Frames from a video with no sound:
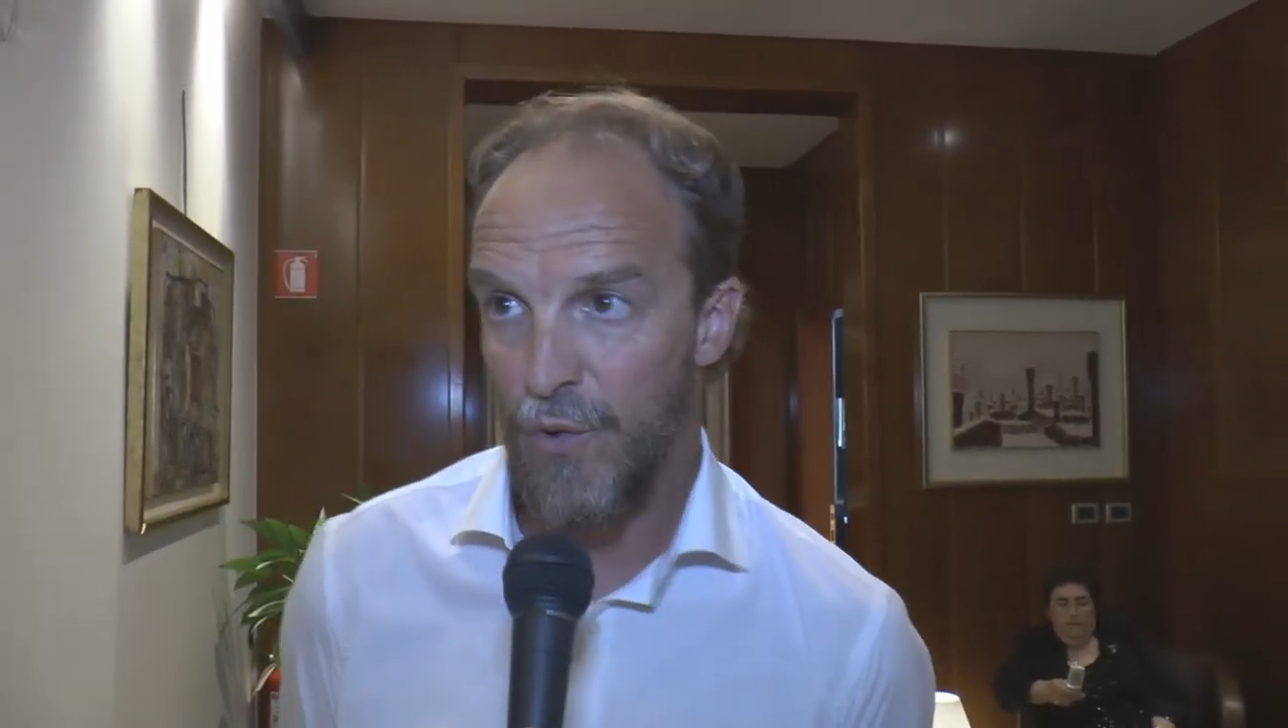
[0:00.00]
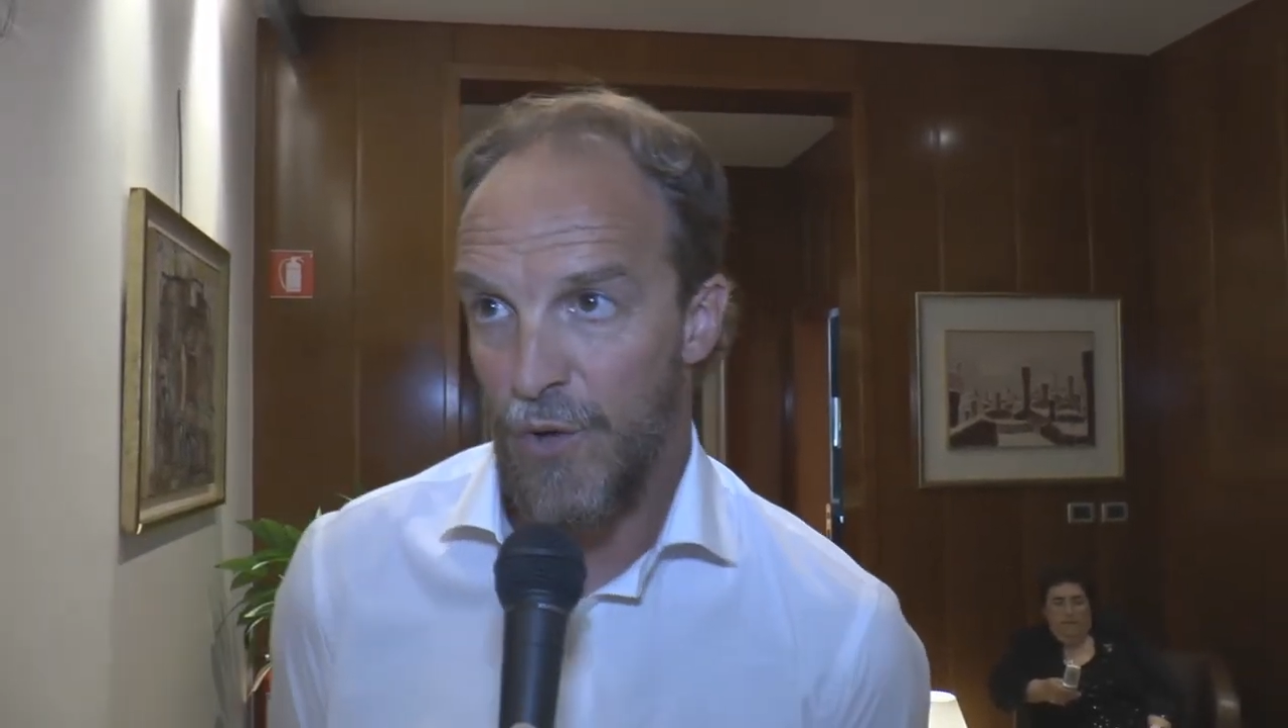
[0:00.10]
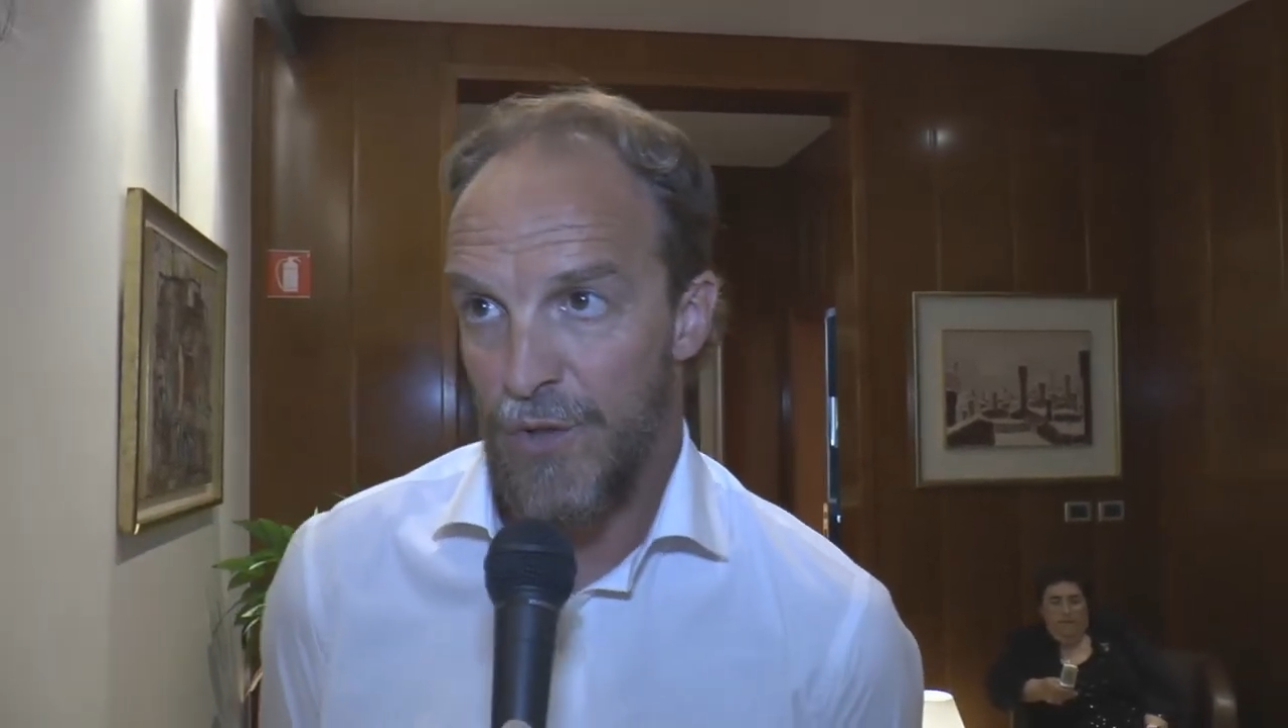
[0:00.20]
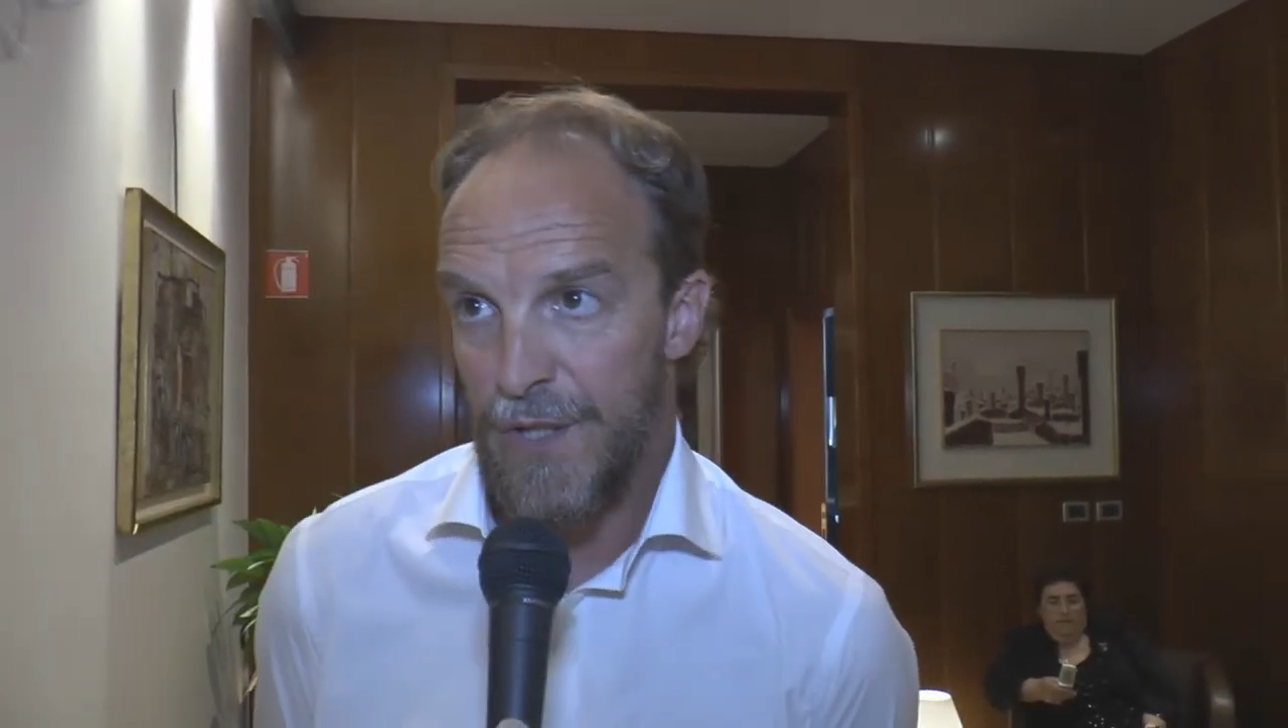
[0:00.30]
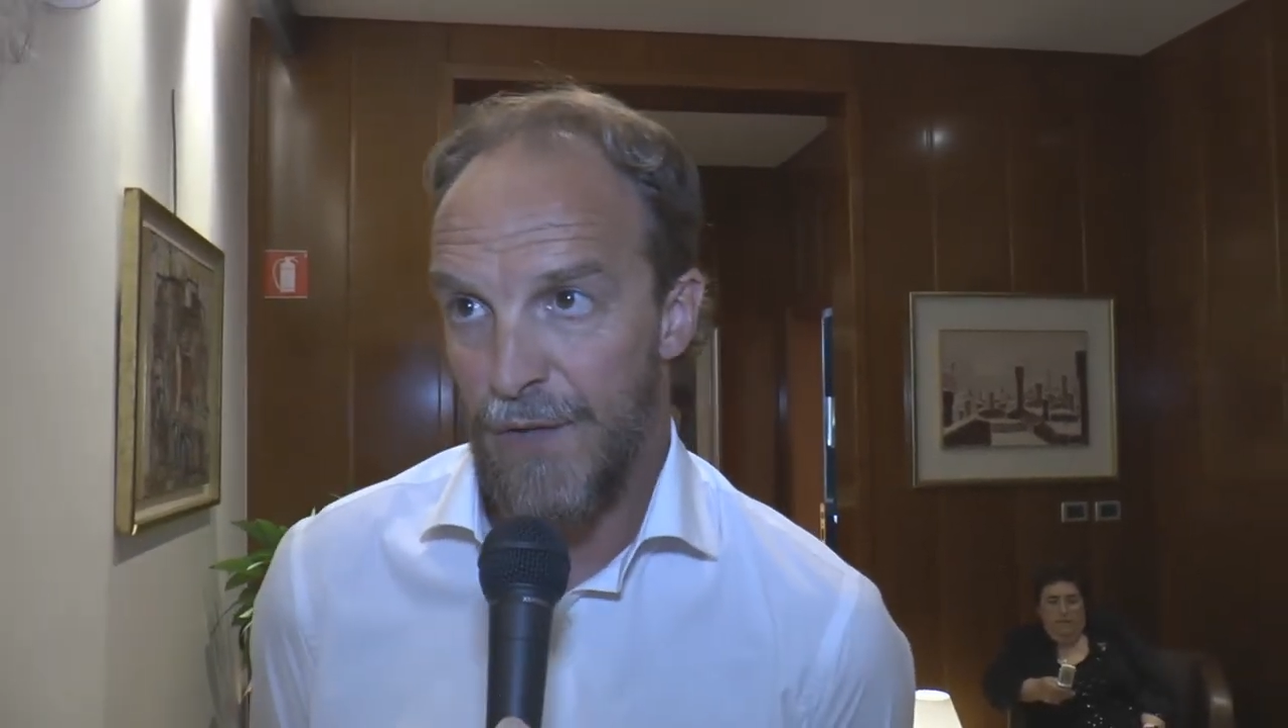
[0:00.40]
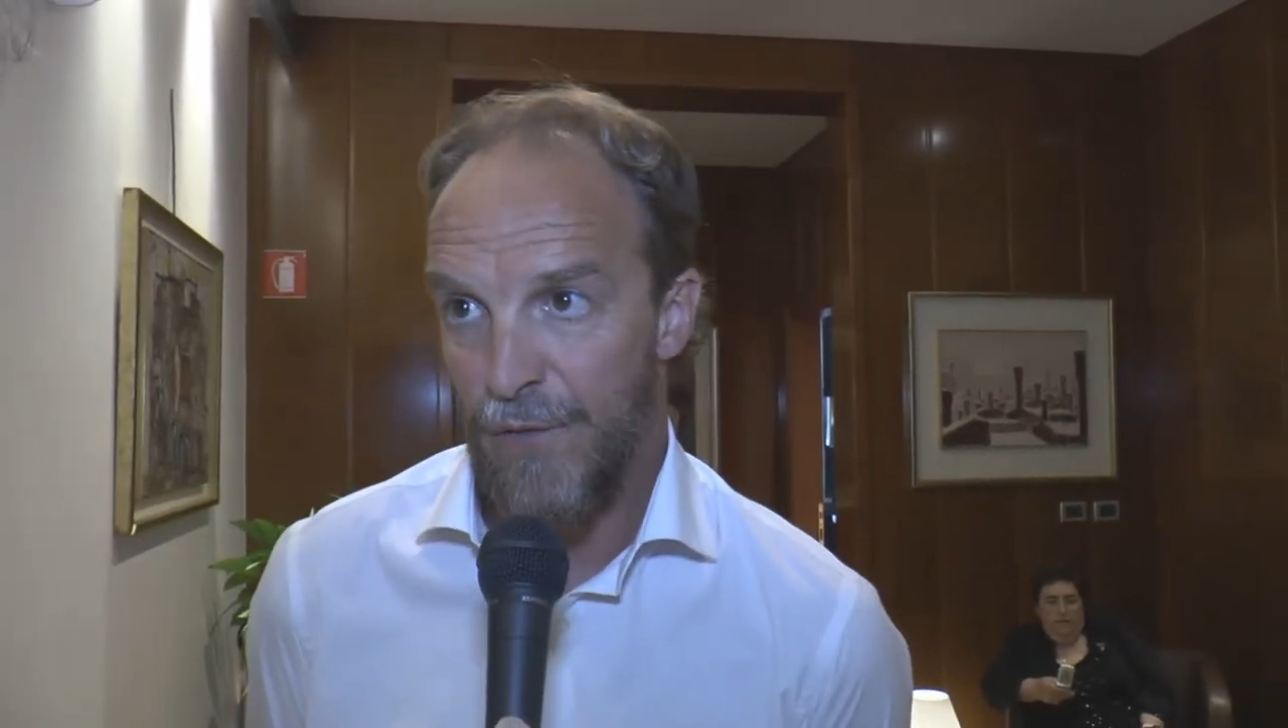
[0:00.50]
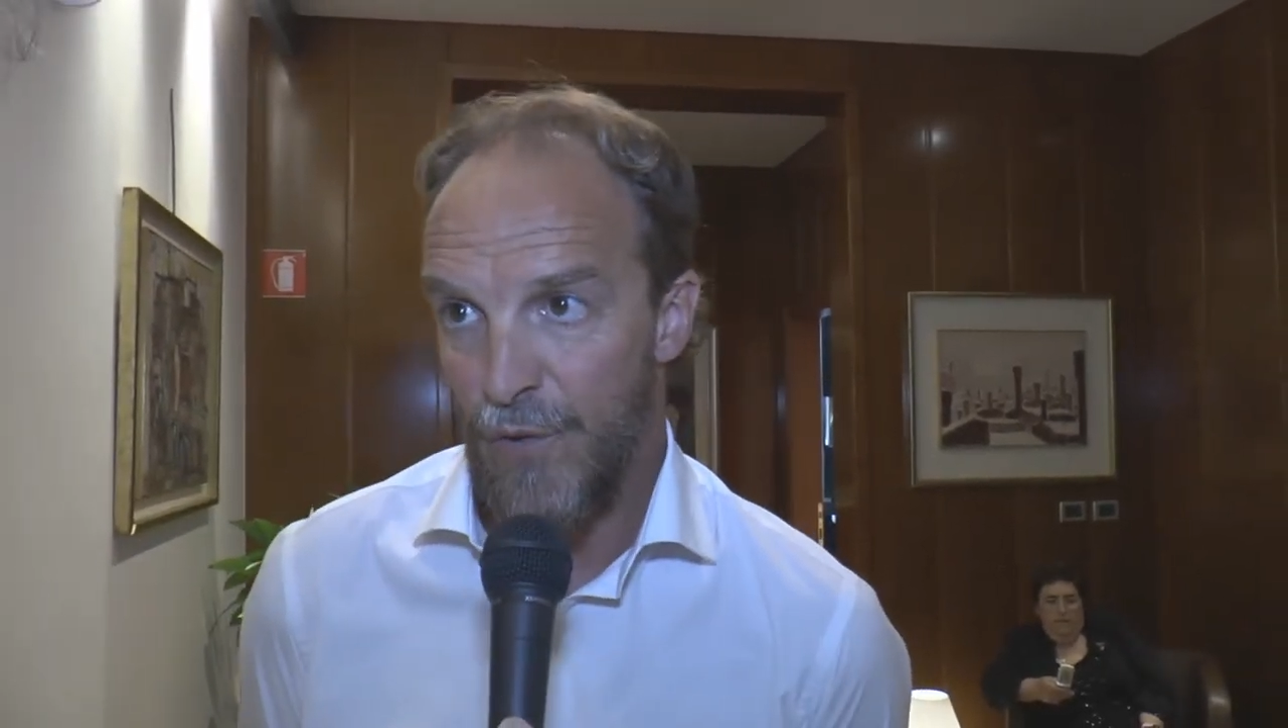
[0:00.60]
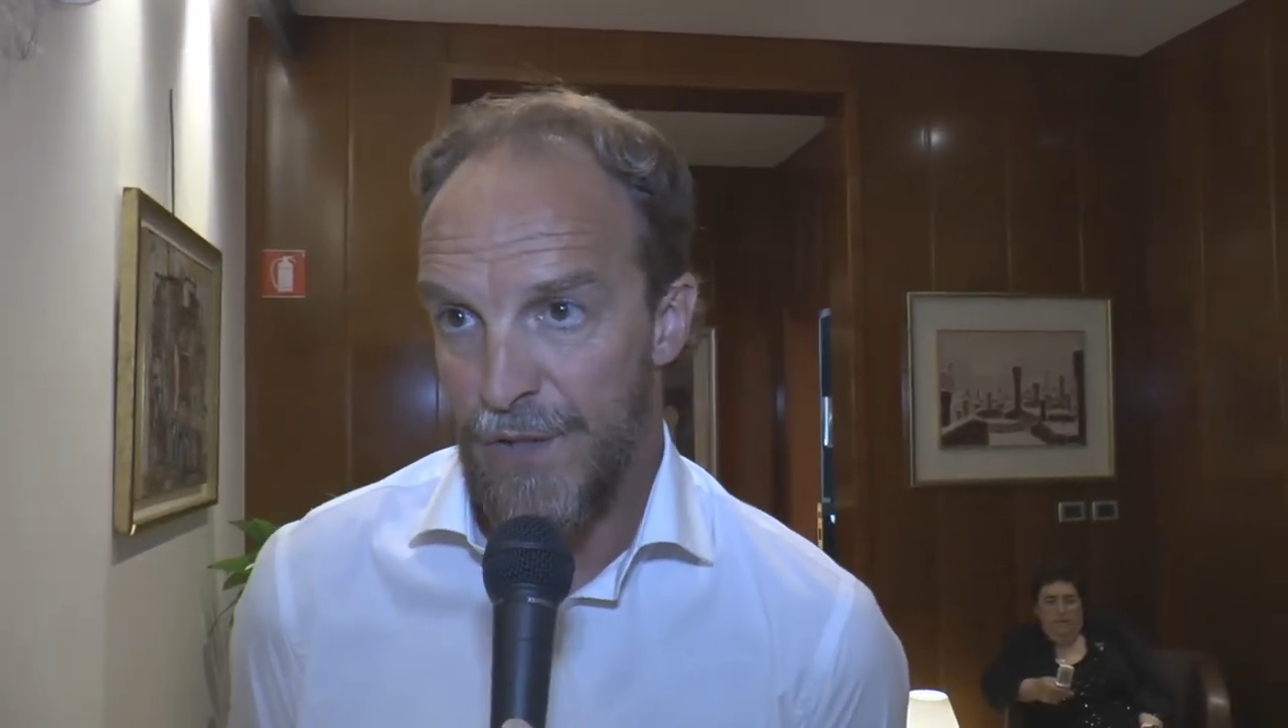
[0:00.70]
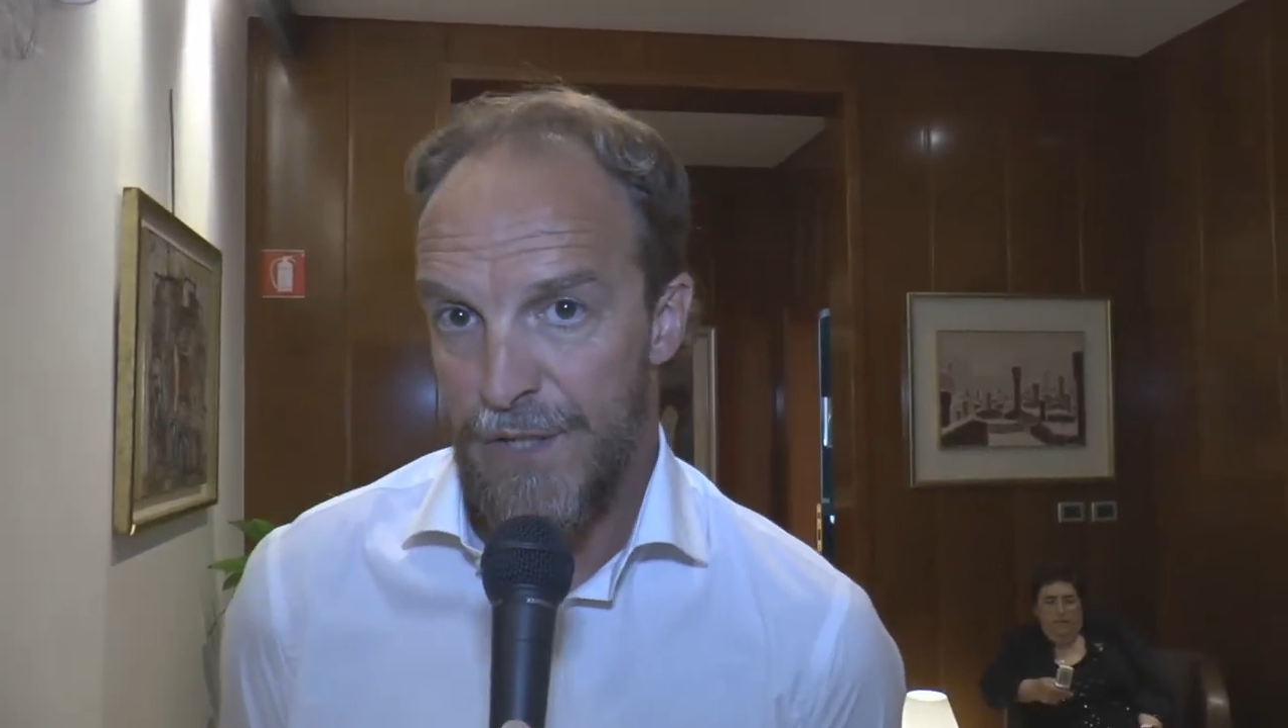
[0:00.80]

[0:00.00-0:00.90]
con i nostri tifosi